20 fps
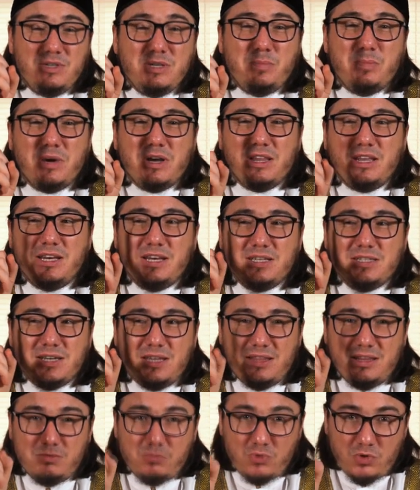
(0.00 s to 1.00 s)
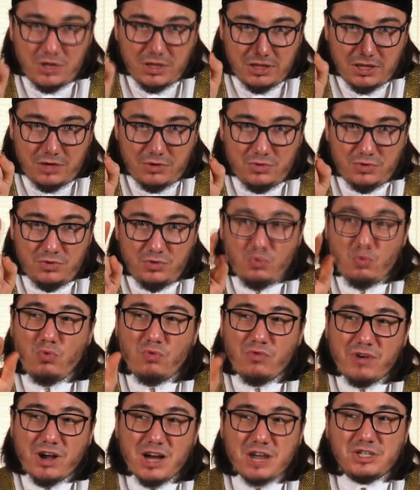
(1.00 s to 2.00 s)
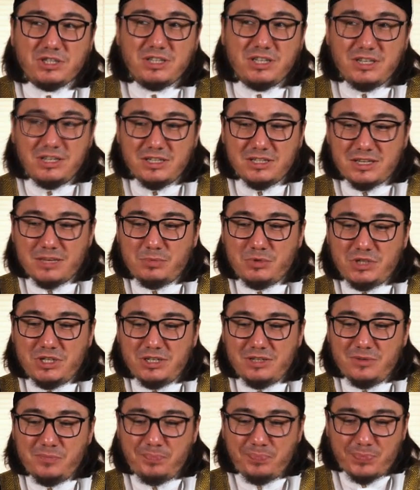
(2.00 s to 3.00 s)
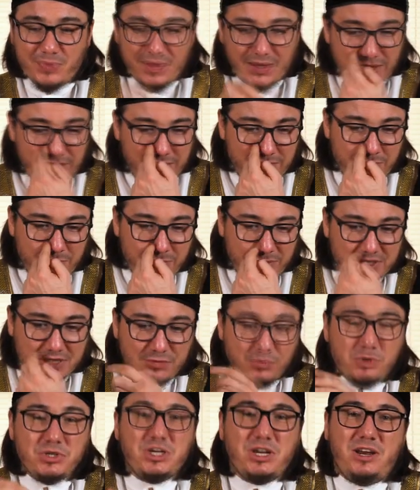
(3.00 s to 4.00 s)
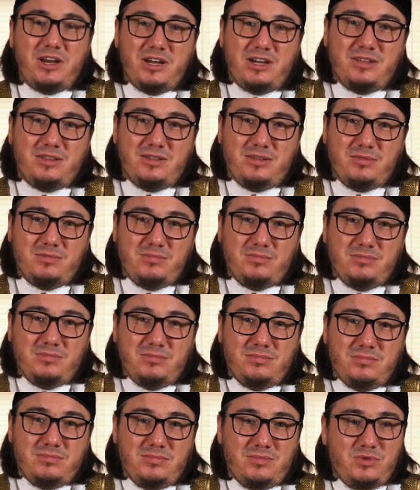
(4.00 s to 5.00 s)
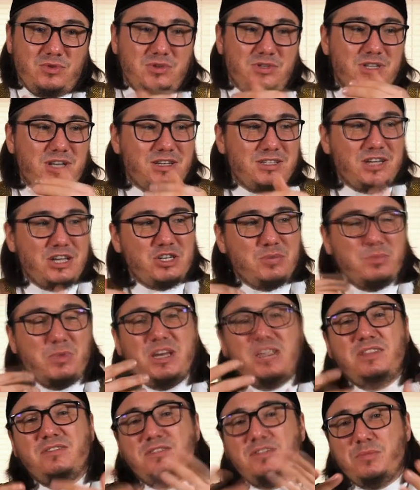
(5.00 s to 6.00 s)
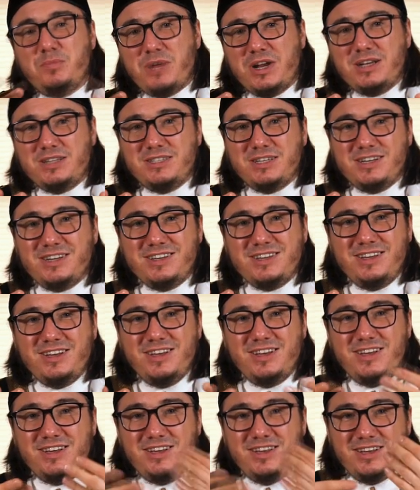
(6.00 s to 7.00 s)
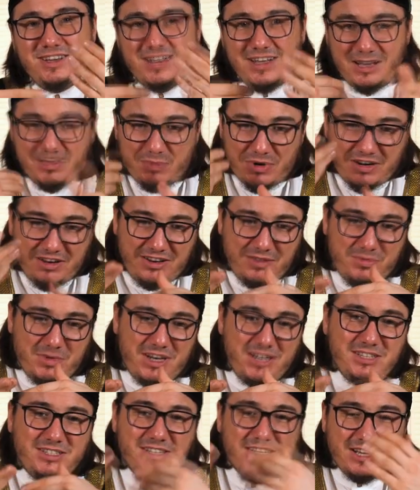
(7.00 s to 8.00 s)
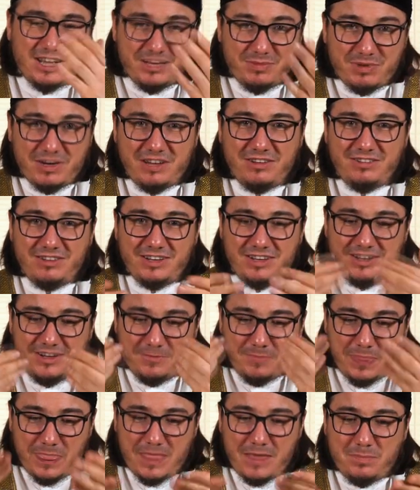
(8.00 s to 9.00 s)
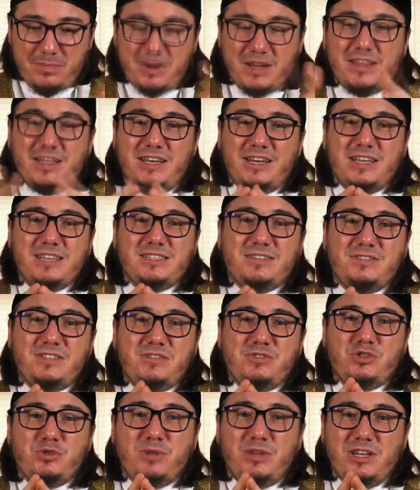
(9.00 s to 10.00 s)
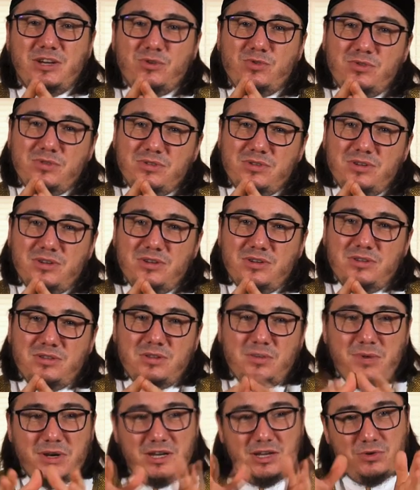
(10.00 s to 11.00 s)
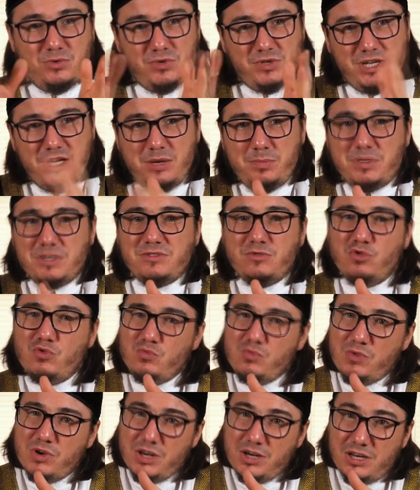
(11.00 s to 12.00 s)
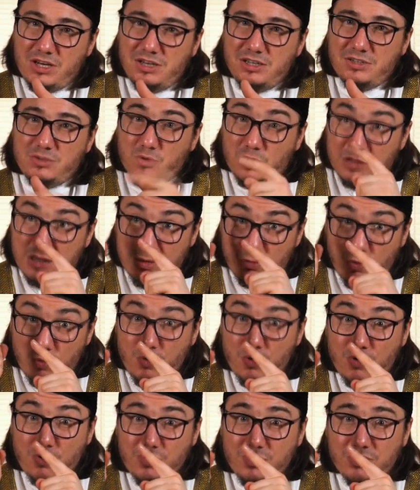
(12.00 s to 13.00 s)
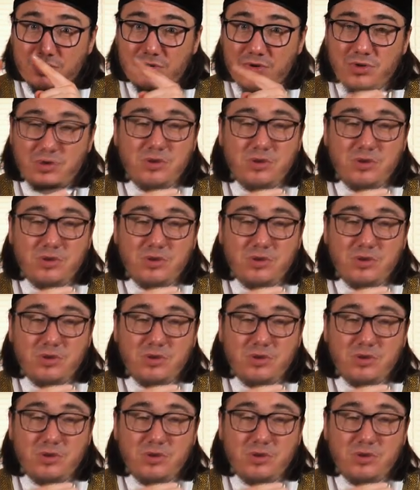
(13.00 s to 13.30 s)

людей поклоняться одному Аллаху. Но ну, в каждой из общин был свой шариат. То есть, так скажем, молитвенная практика, как правильно молиться, как правильно поклоняться Всевышнему Аллаху. Про иудеи по-своему молились, но одному Богу.